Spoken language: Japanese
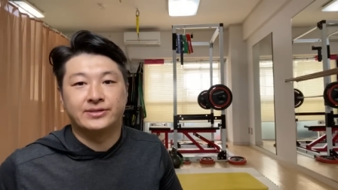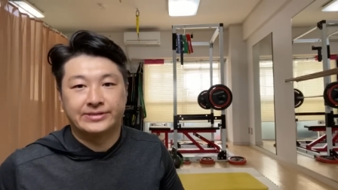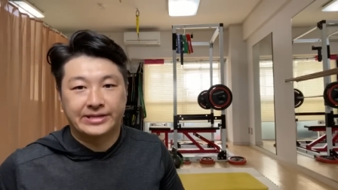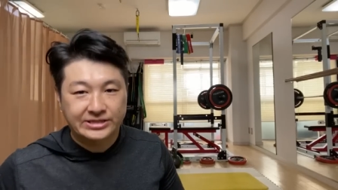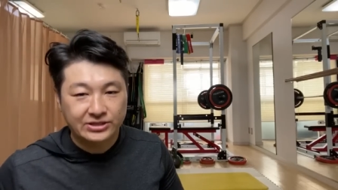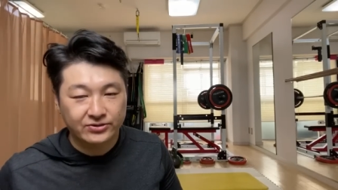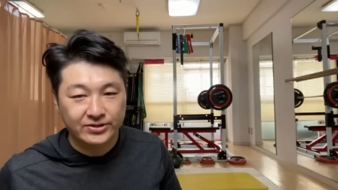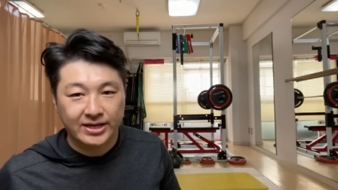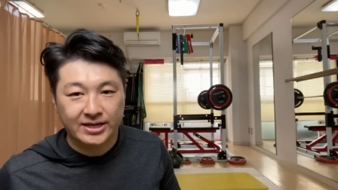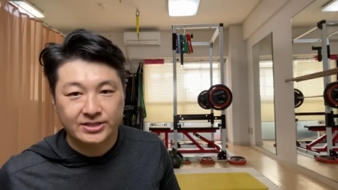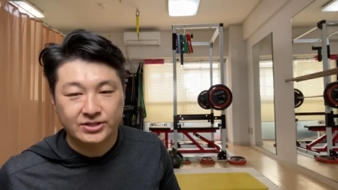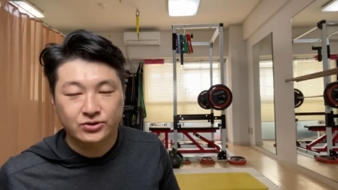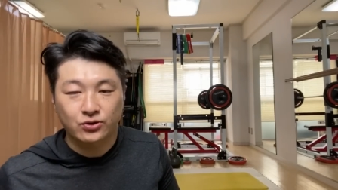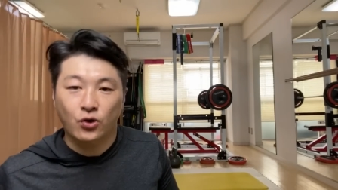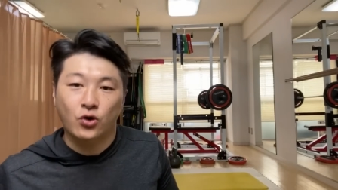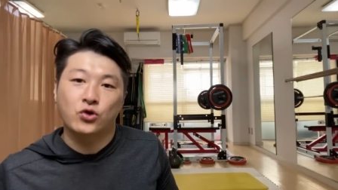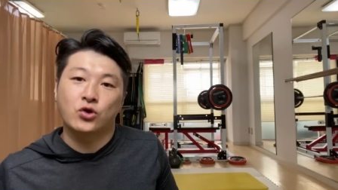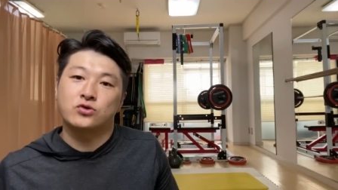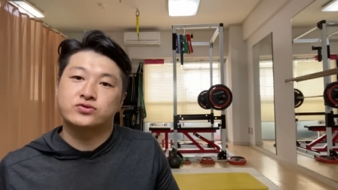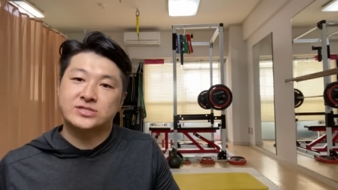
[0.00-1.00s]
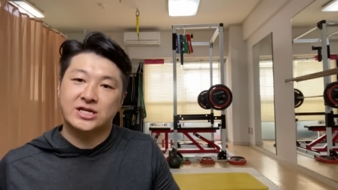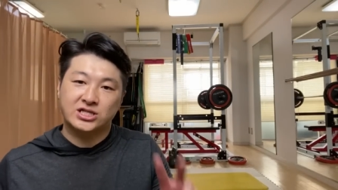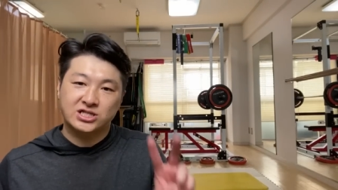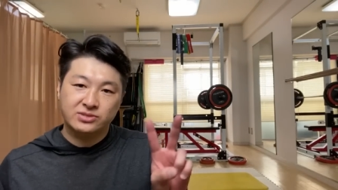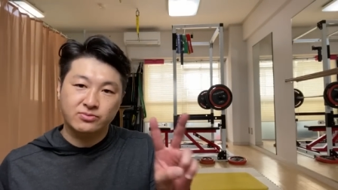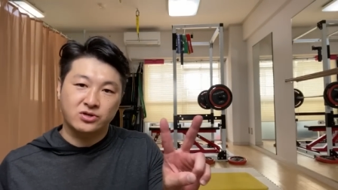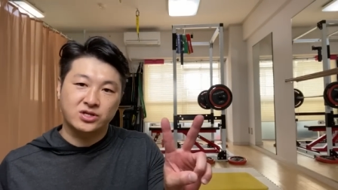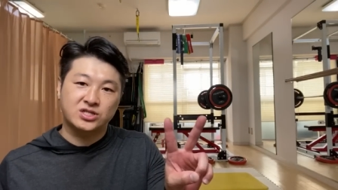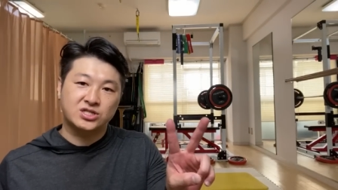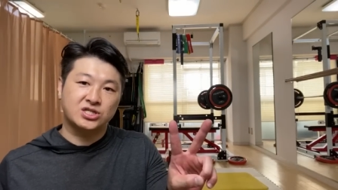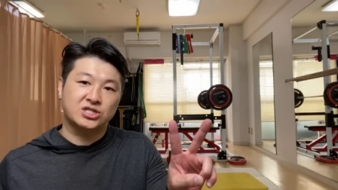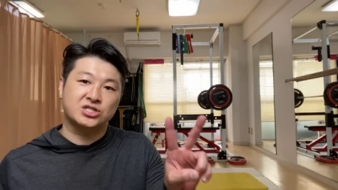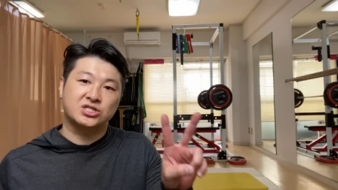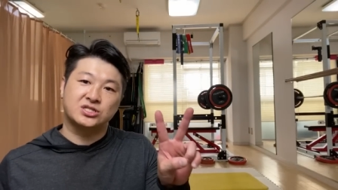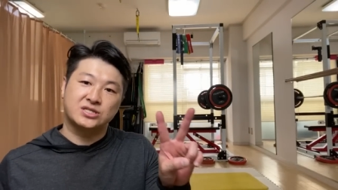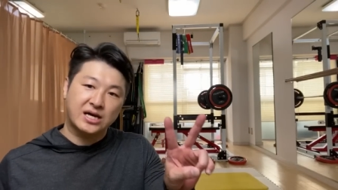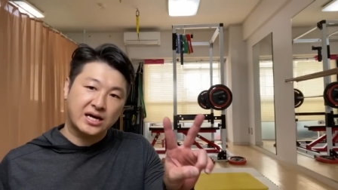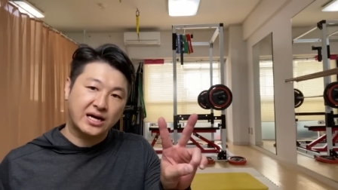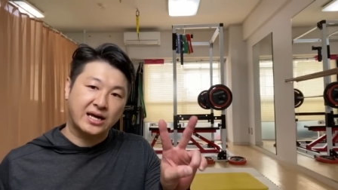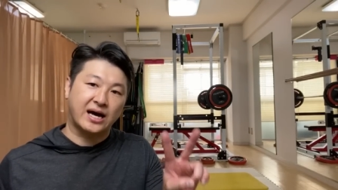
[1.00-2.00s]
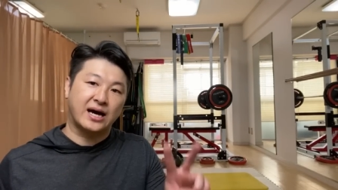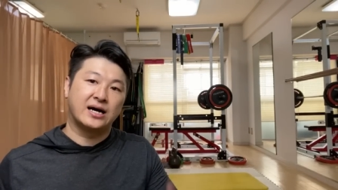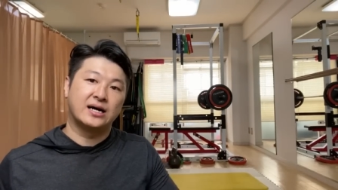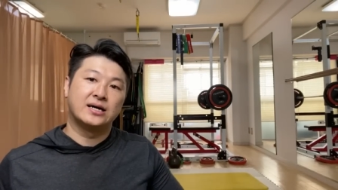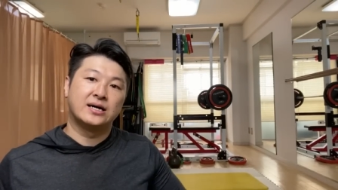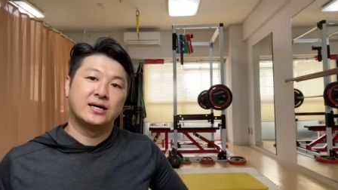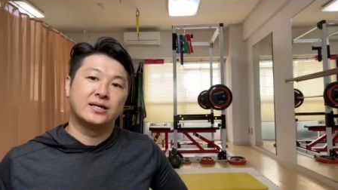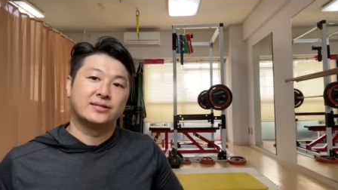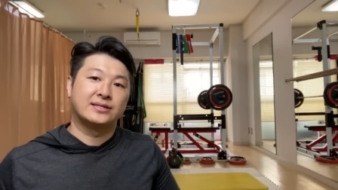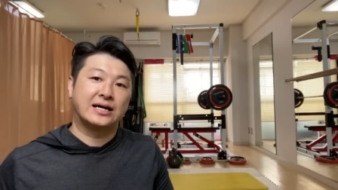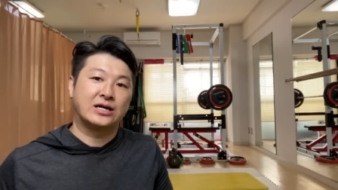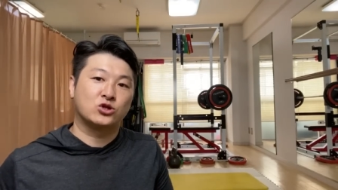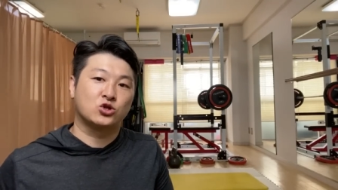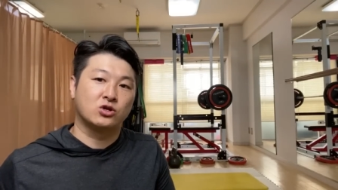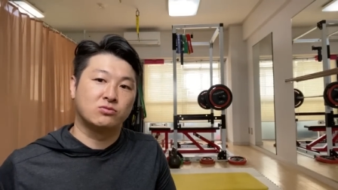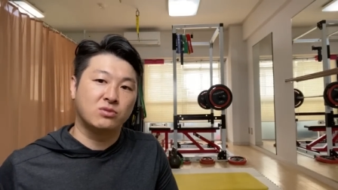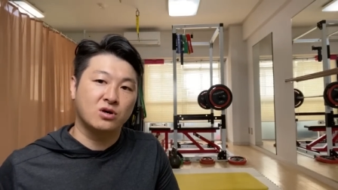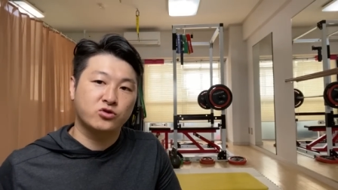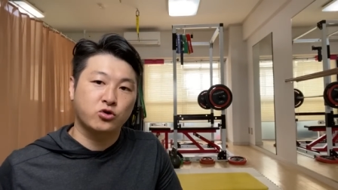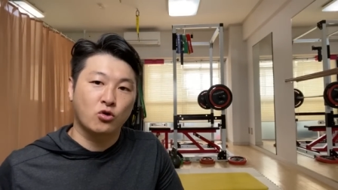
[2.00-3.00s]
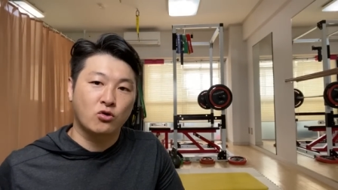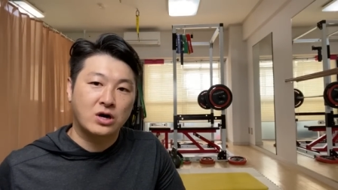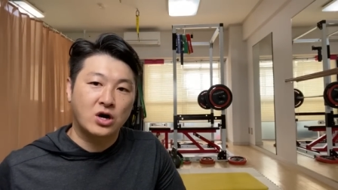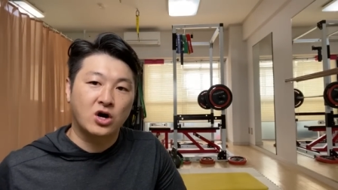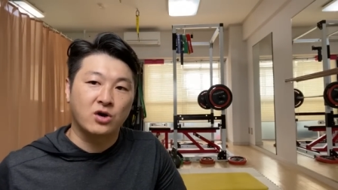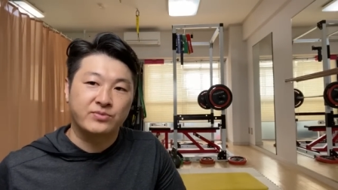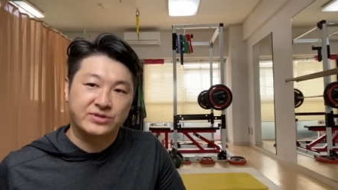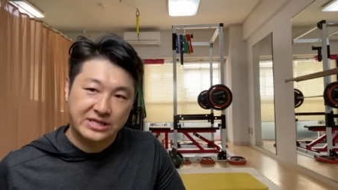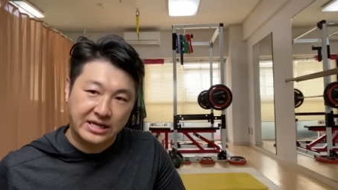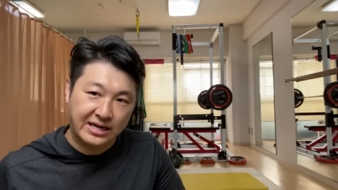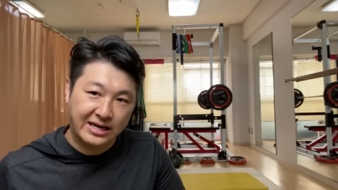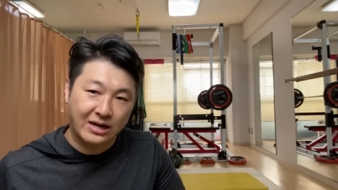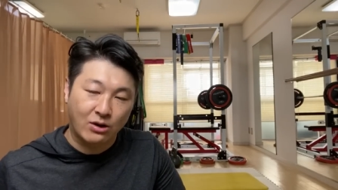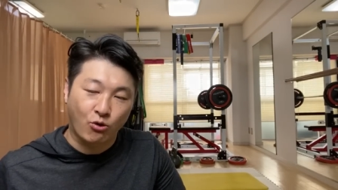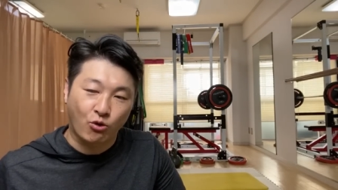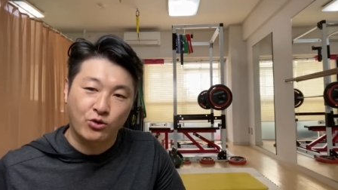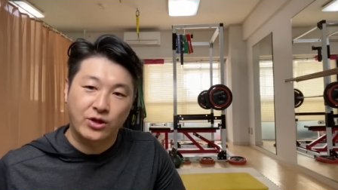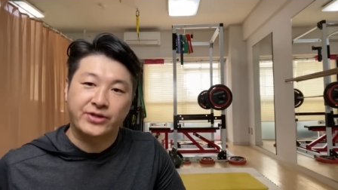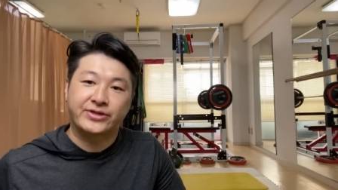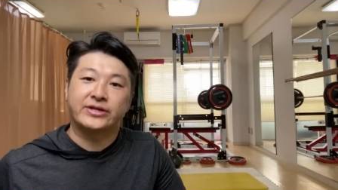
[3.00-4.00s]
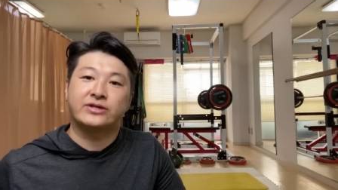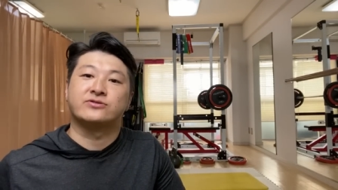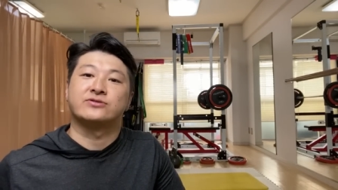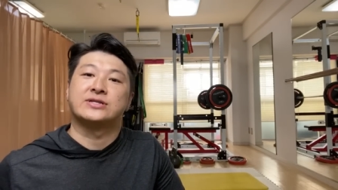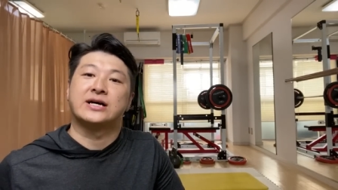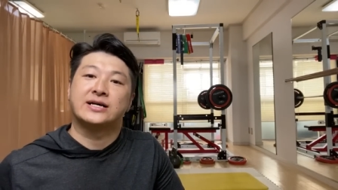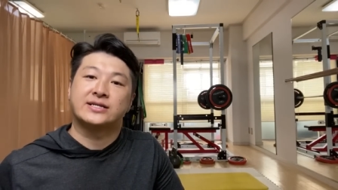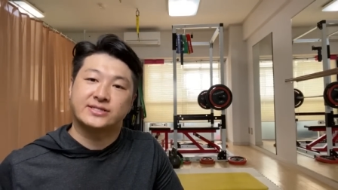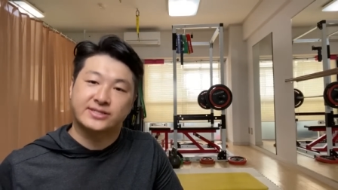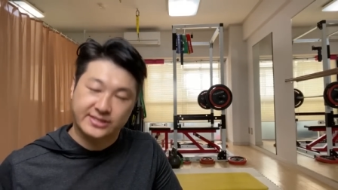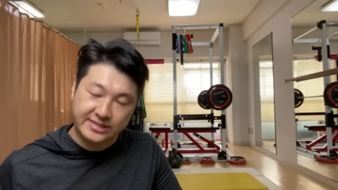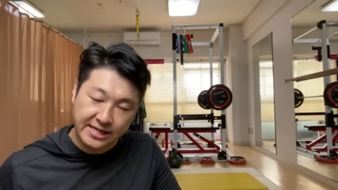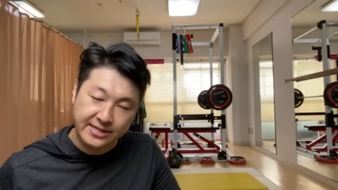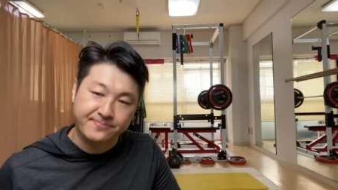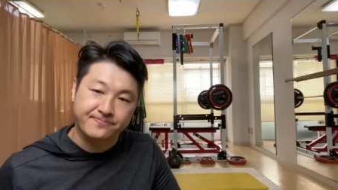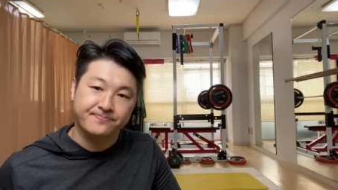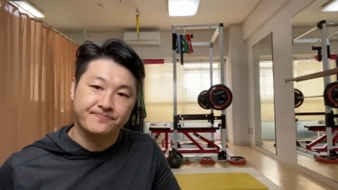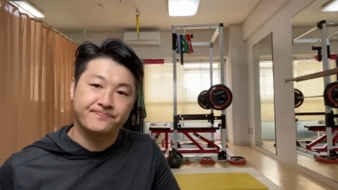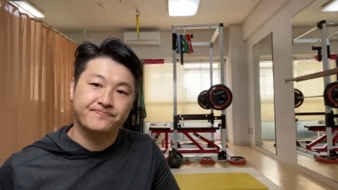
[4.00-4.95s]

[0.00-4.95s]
ですのでそこの2つも意識しながら何度も動画を見ながら行ってください